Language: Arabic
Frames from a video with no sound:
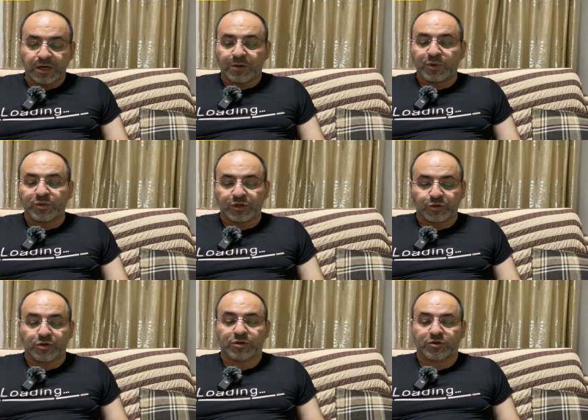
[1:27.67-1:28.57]
ممكن
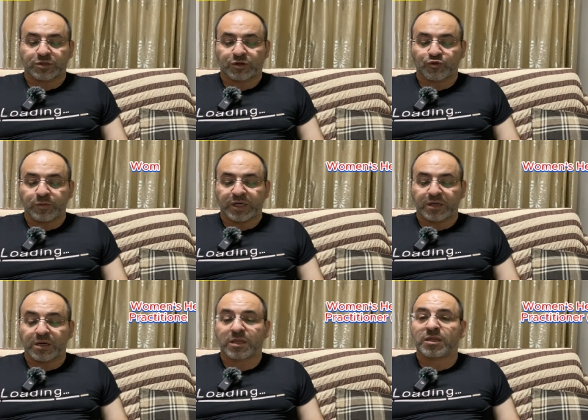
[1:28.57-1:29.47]
تاخذي رخصه ومن
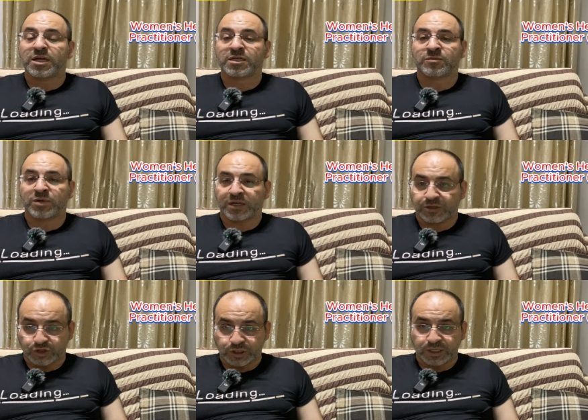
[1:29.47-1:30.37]
هيلث نيرس
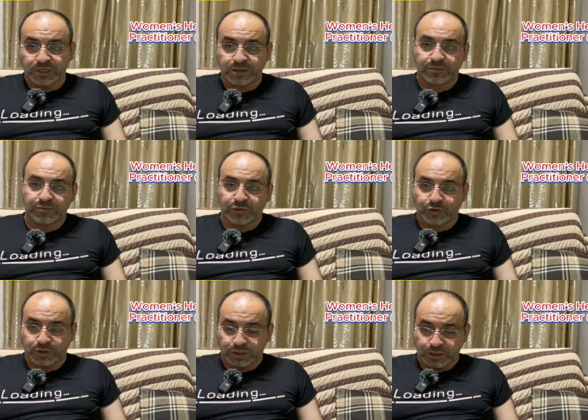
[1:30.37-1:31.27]
براكتيشنير
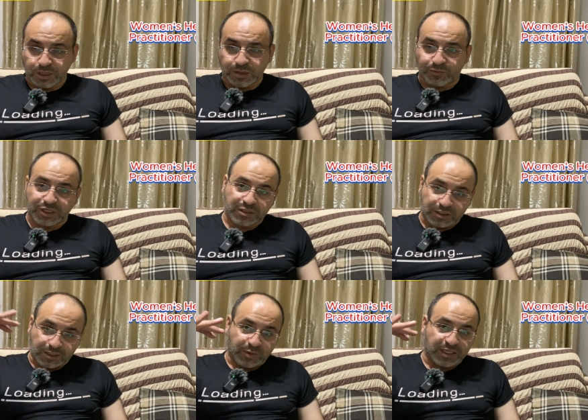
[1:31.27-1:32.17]
تاخذي
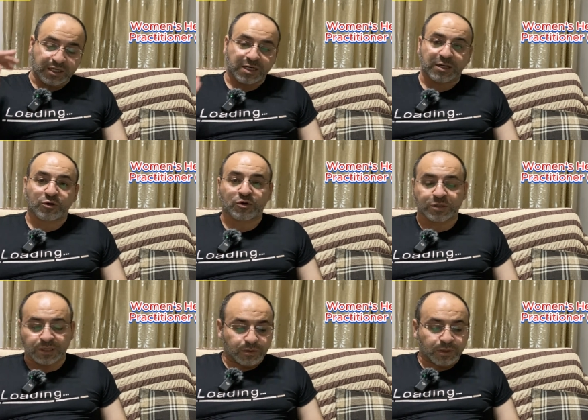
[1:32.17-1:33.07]
ماجستير بعدين هاي
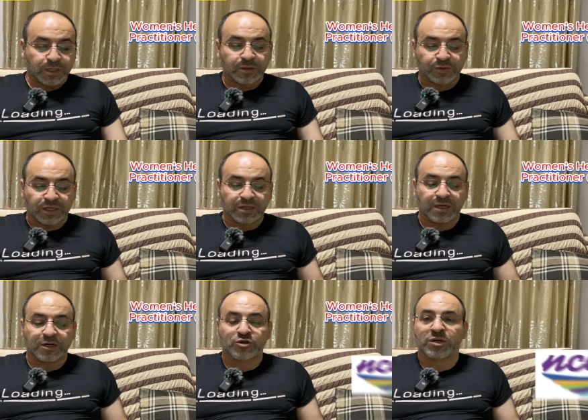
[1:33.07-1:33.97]
الرخصه اللي بتعطيها
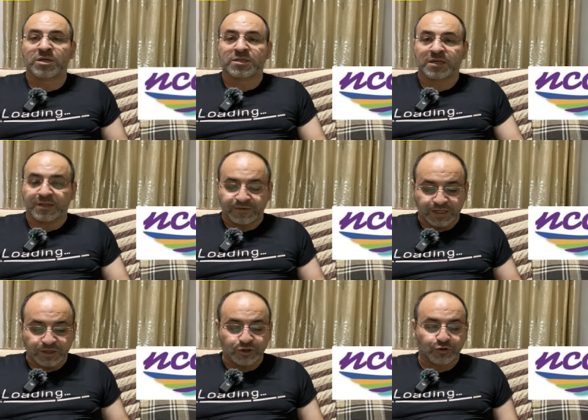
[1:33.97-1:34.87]
الناشونال
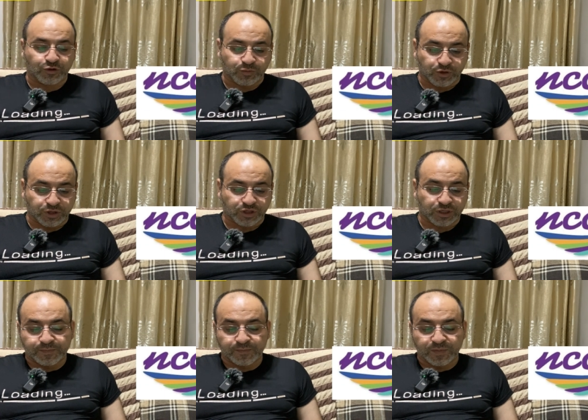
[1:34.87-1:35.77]
سيرتيفيكيشن كوربوريشن
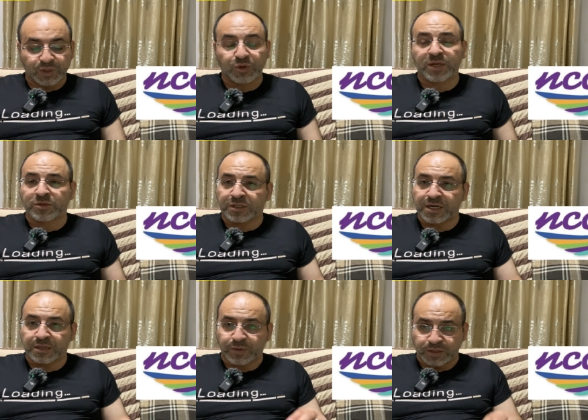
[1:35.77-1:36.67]
وهي
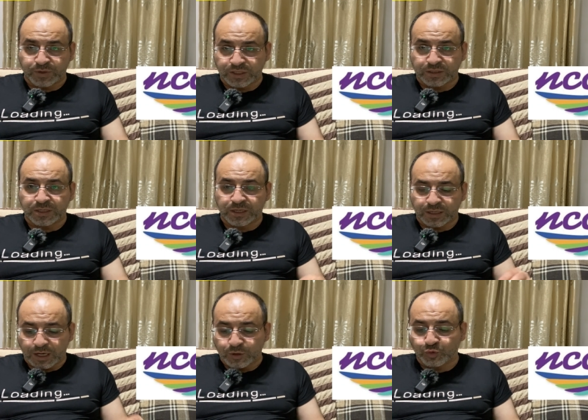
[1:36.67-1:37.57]
بتتاخذ بعد ماجستير
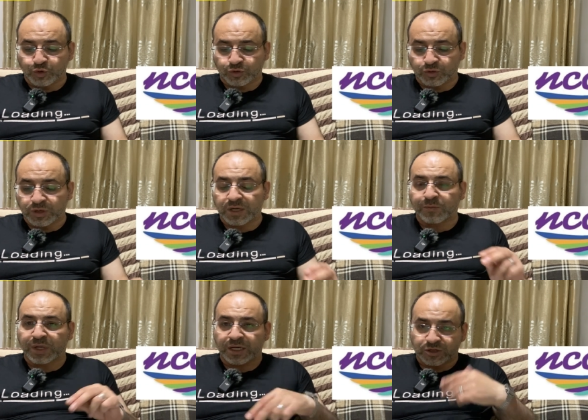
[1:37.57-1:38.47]
او دكتوراه
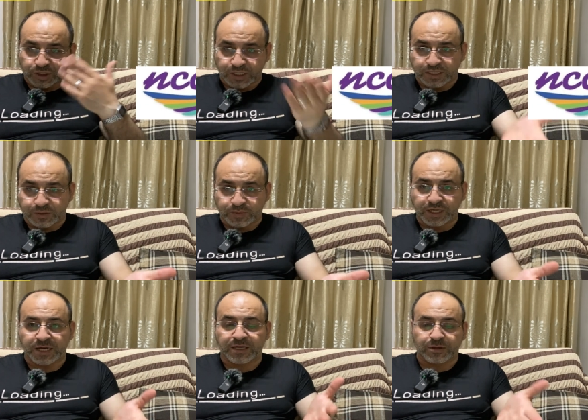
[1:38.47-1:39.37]
مع اجتياز
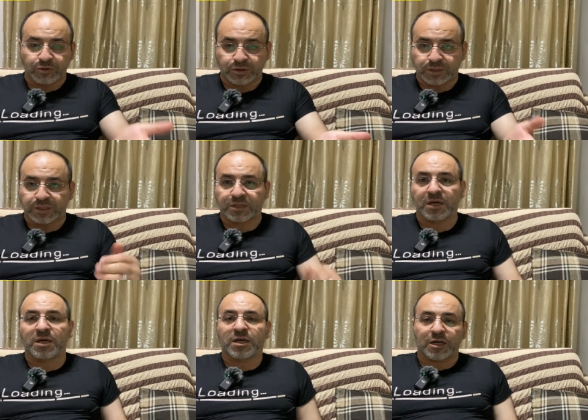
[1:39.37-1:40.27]
امتحان رخصه
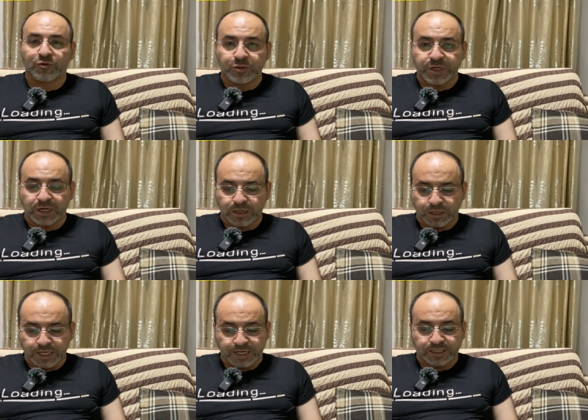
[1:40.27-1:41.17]
الومن هيلث
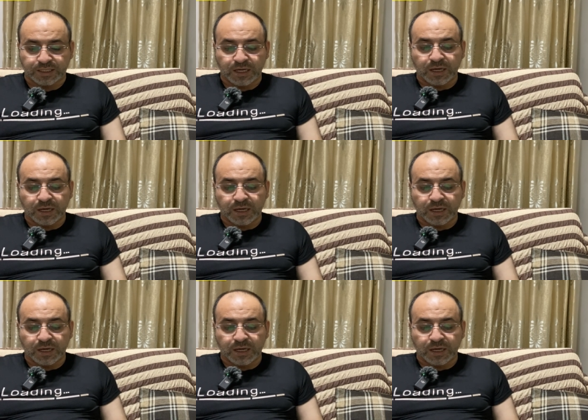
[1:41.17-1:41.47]
نيرس